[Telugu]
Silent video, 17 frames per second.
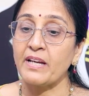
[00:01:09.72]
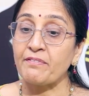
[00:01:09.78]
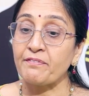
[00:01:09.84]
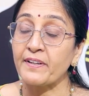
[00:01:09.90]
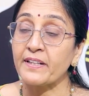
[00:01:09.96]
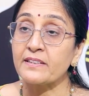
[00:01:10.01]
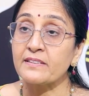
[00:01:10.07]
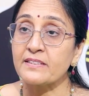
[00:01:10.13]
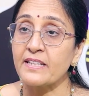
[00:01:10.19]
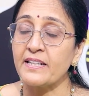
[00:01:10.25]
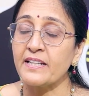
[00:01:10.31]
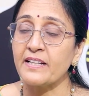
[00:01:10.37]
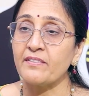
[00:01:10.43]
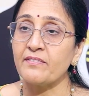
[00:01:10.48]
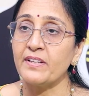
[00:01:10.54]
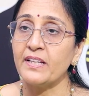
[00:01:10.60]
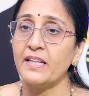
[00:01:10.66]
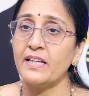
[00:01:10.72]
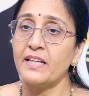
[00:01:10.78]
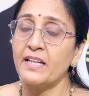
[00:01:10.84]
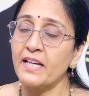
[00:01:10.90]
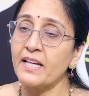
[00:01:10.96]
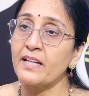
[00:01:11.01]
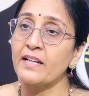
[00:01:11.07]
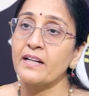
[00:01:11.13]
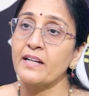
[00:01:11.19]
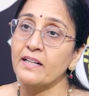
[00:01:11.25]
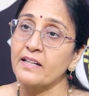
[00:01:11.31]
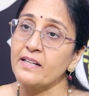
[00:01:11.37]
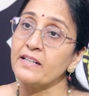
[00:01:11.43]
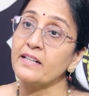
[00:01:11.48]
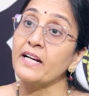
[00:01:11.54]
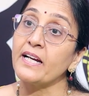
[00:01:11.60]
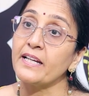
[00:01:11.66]
ఎఫెక్ట్స్ అనేవి ఏ
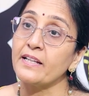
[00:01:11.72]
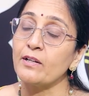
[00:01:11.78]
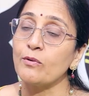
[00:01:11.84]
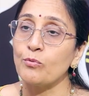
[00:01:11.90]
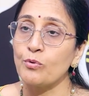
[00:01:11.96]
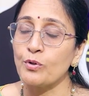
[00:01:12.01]
రకంగా అయినా